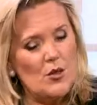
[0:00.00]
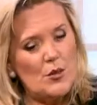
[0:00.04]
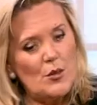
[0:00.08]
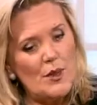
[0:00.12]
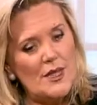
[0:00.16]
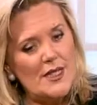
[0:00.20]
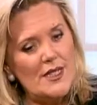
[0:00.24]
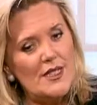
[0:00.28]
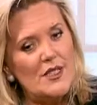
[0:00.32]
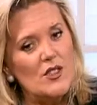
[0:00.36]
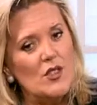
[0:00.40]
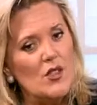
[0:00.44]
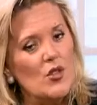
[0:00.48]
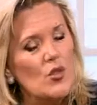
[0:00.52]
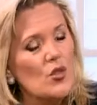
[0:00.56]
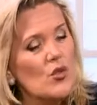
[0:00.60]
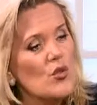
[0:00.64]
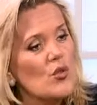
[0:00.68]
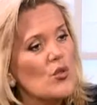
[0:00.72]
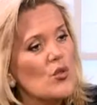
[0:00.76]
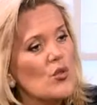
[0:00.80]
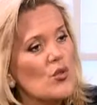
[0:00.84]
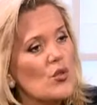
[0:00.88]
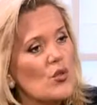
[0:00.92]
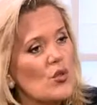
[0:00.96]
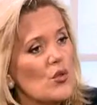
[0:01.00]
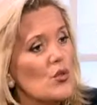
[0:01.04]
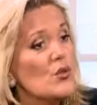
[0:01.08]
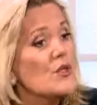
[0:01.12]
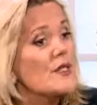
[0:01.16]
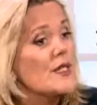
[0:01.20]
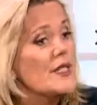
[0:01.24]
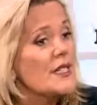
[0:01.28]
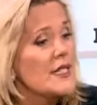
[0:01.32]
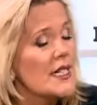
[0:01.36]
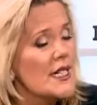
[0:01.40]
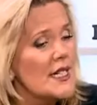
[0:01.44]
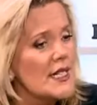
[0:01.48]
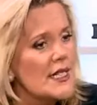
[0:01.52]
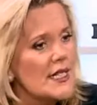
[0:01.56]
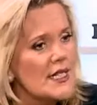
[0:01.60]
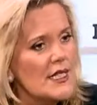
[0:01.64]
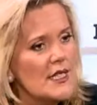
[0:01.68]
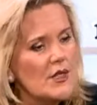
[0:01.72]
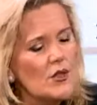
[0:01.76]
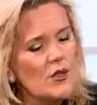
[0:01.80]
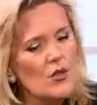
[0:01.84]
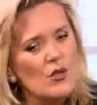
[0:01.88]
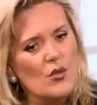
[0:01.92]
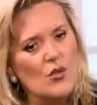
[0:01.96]
euh, le président le,
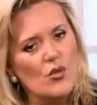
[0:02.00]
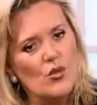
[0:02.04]
signalait euh,